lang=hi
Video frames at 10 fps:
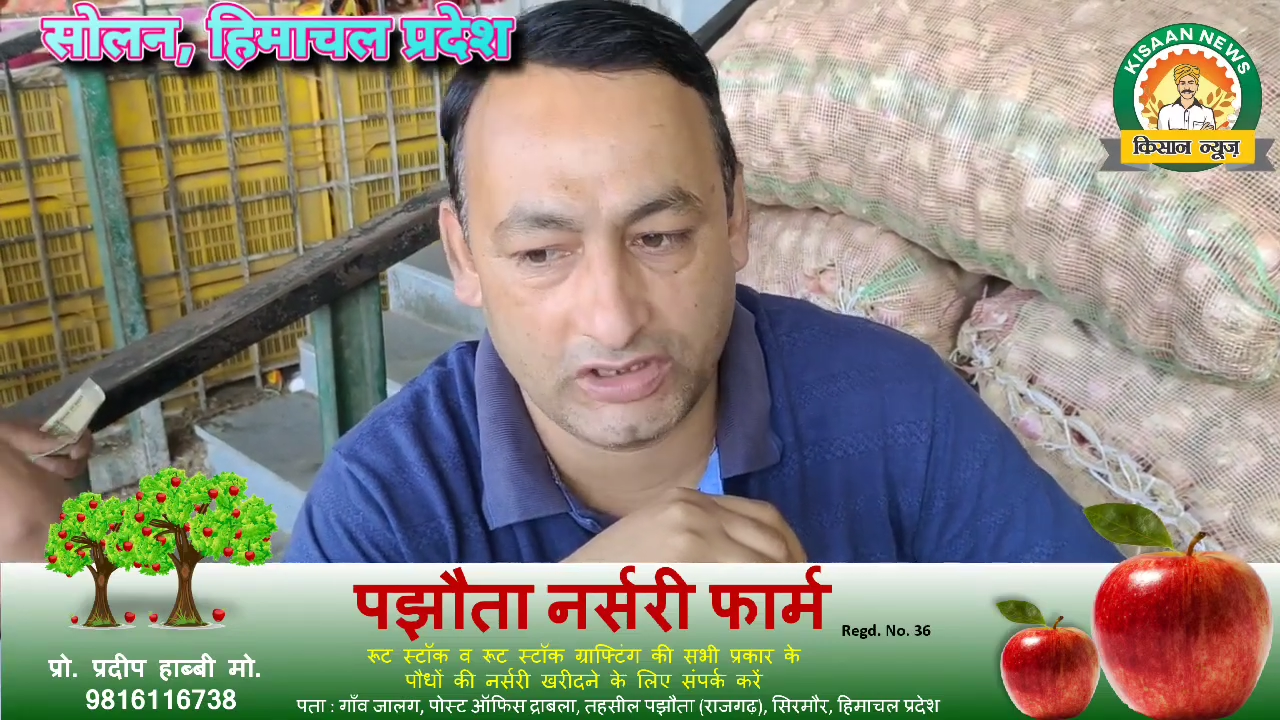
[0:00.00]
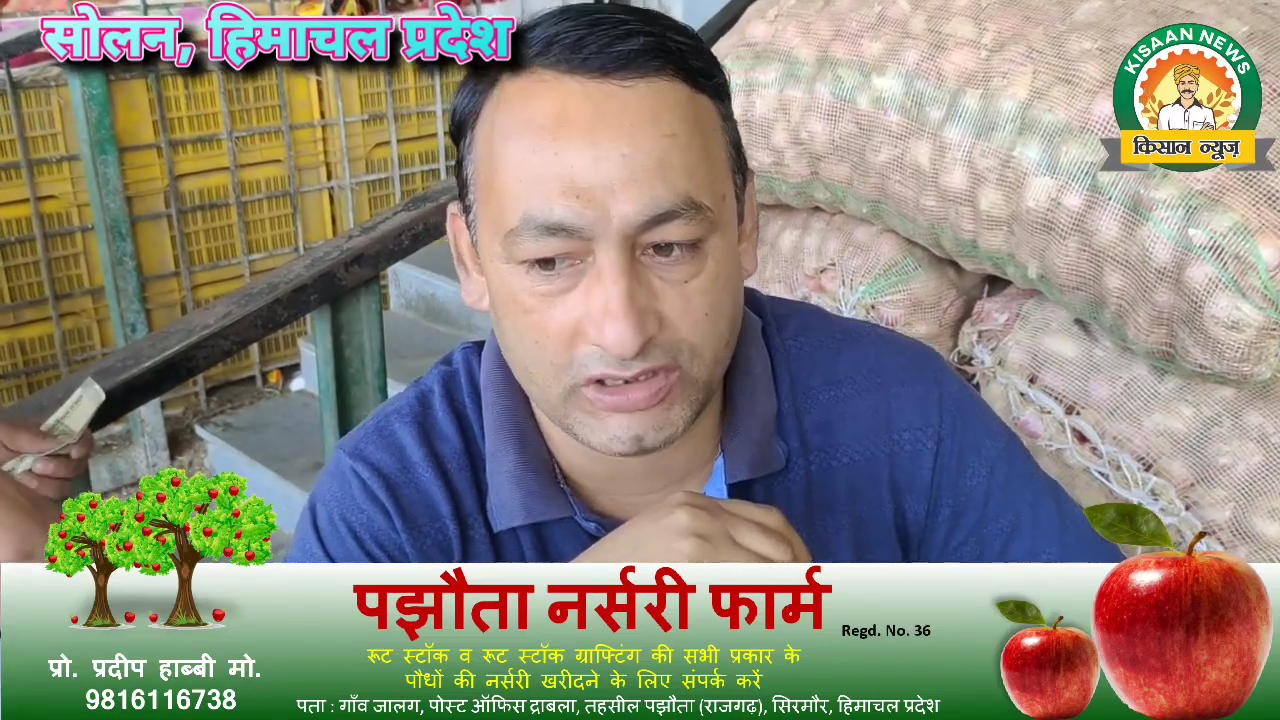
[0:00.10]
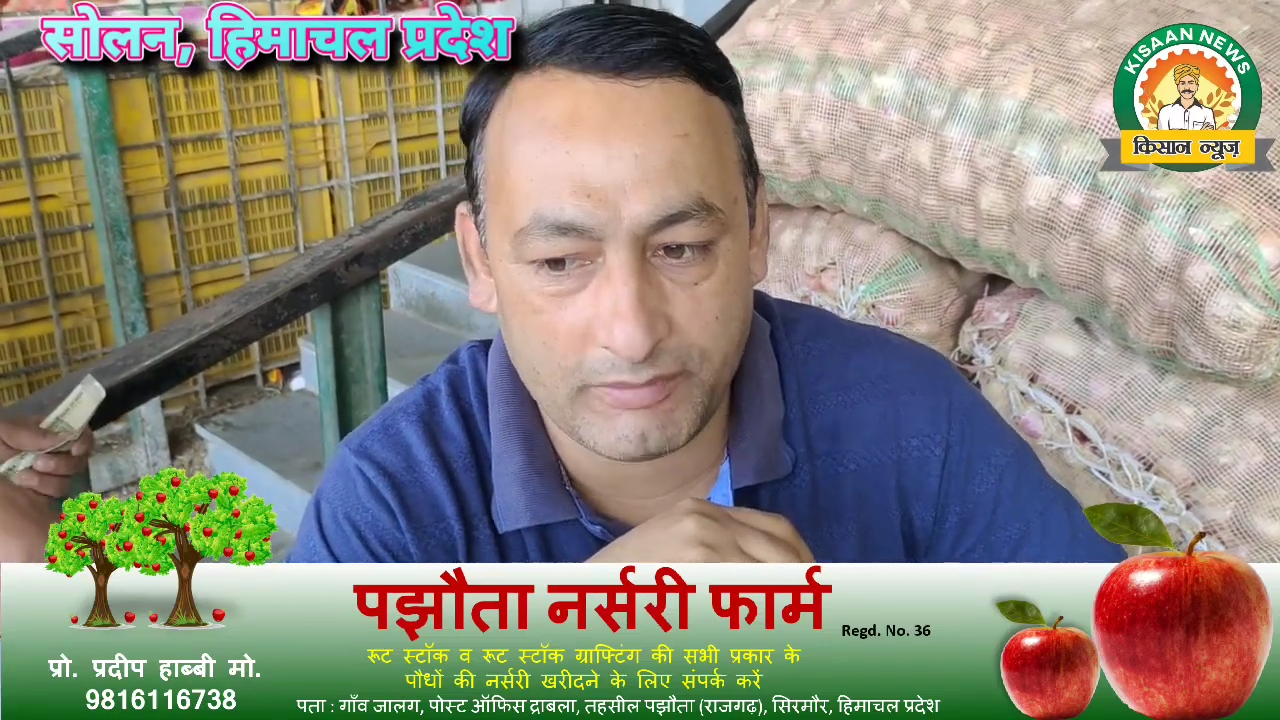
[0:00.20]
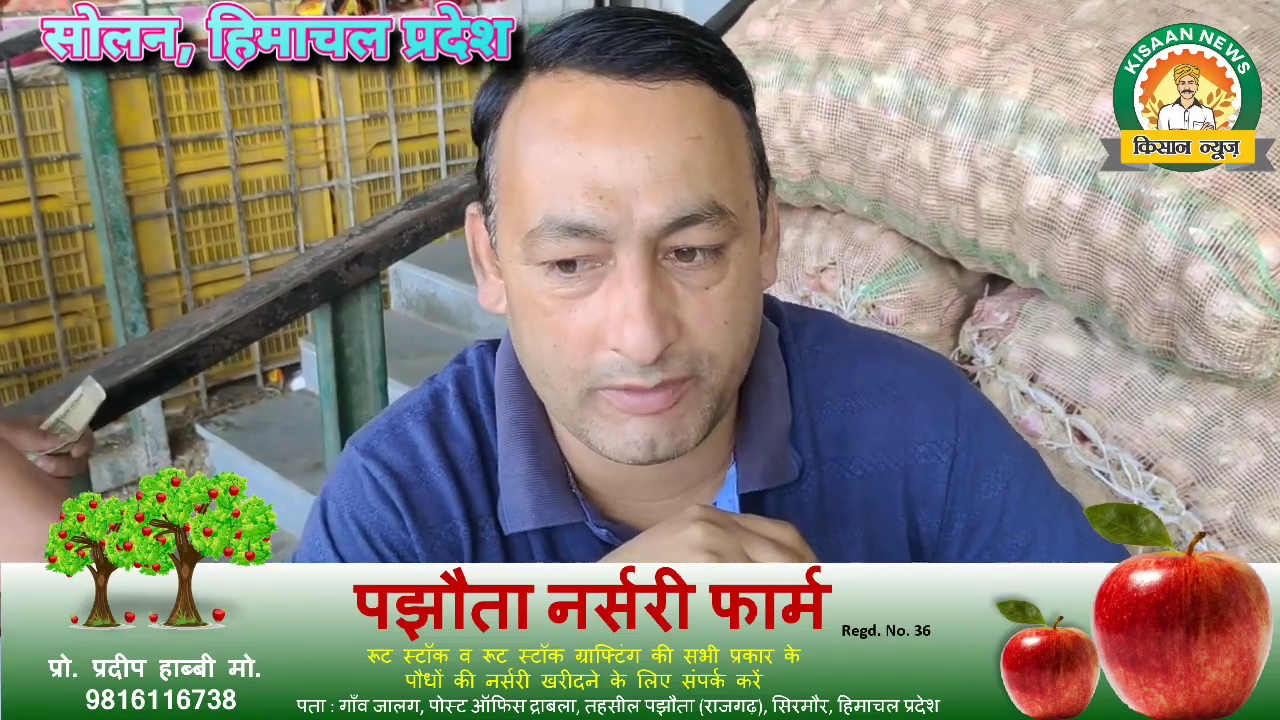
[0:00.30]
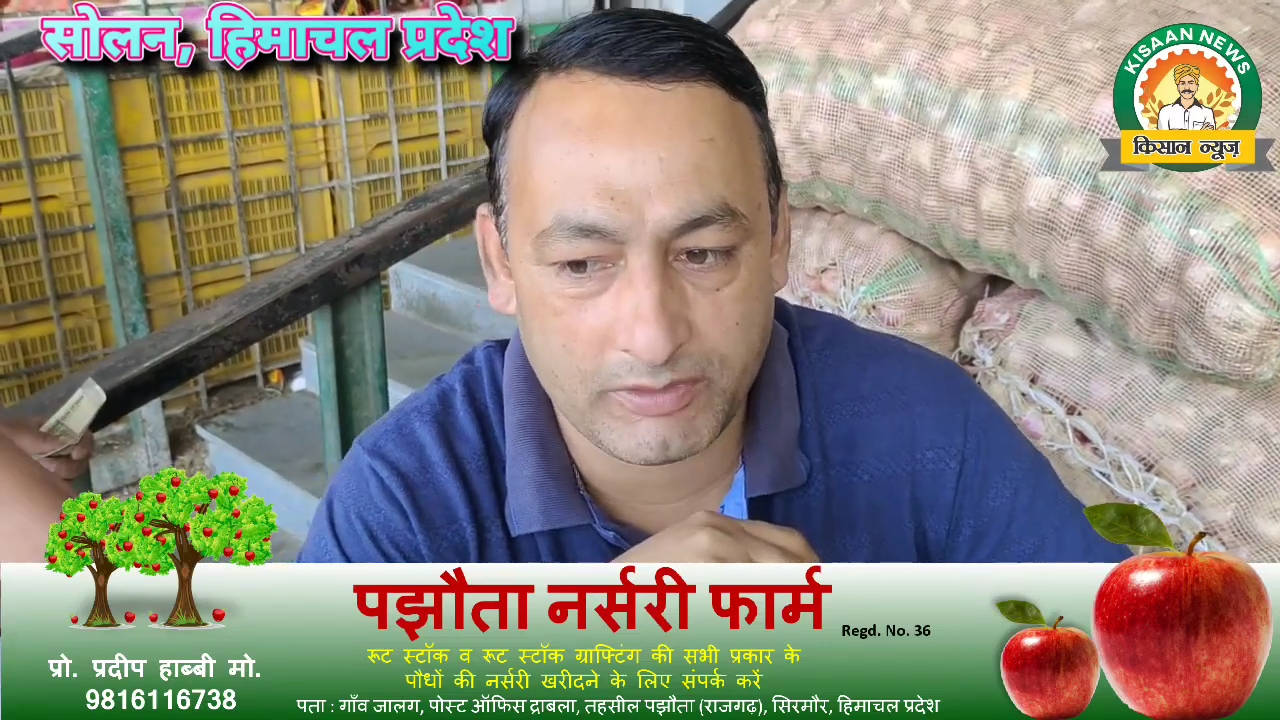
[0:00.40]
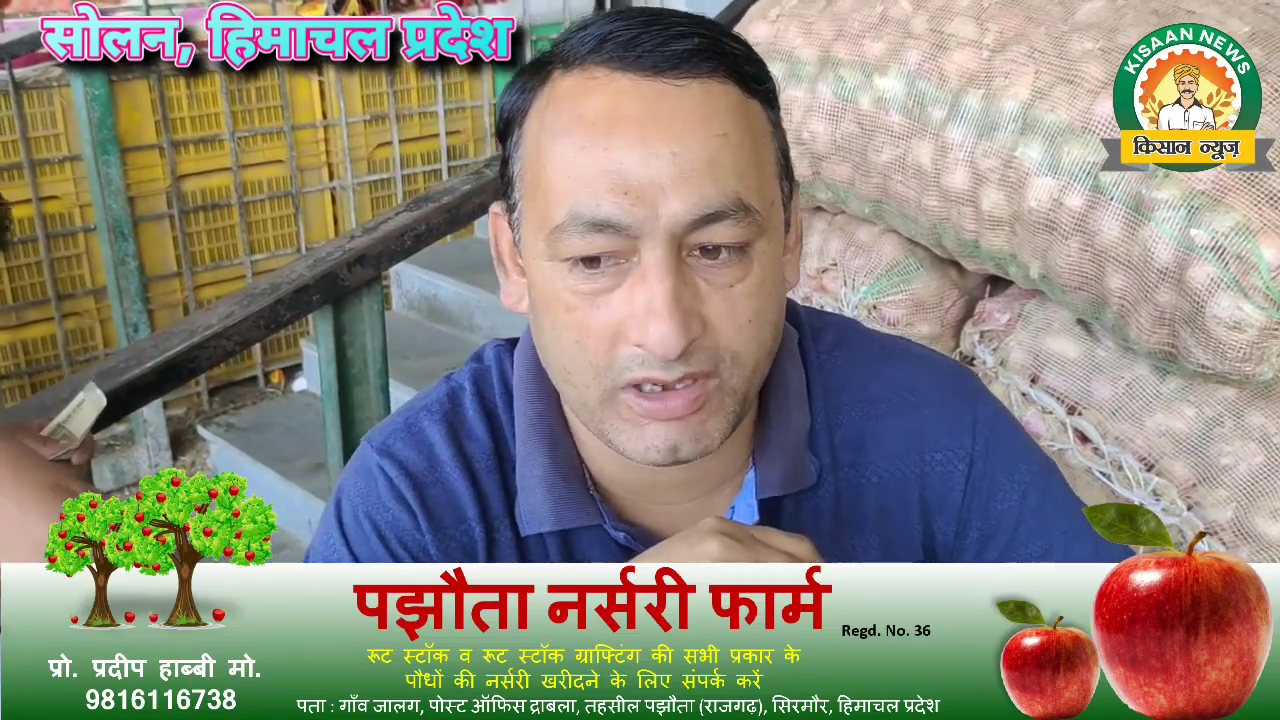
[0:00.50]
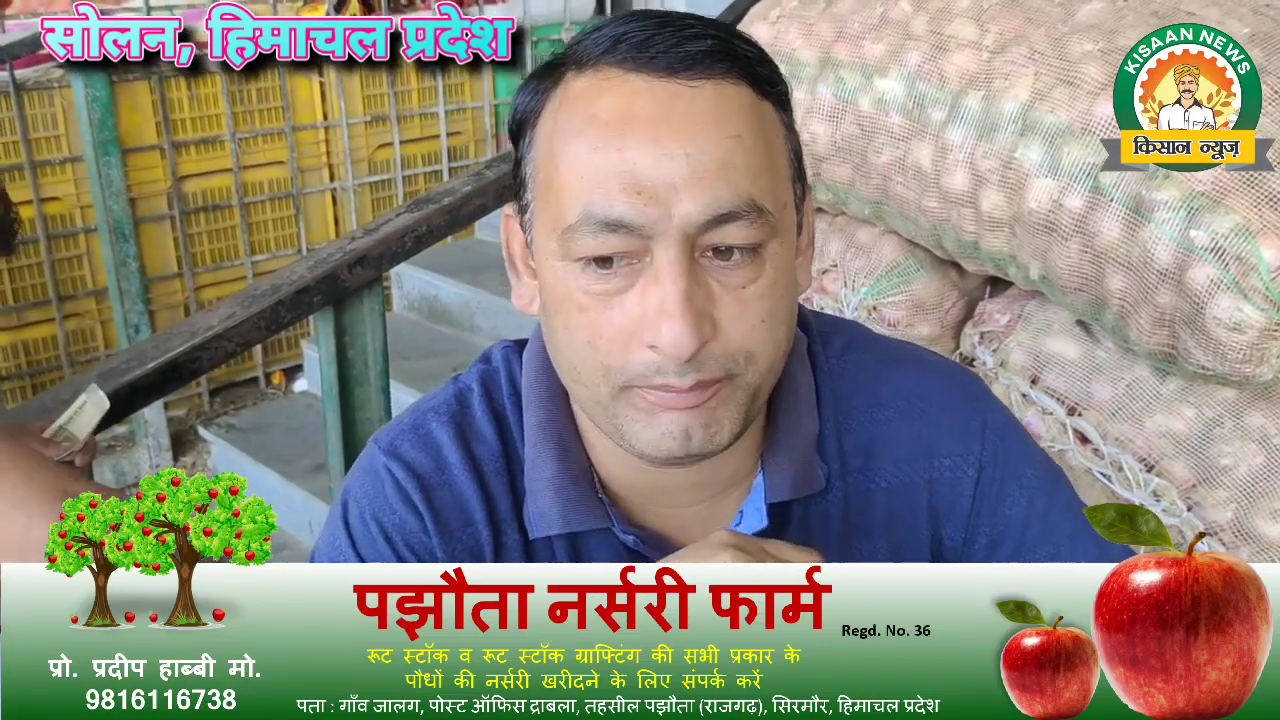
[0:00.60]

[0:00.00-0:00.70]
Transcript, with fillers: शलगम आपका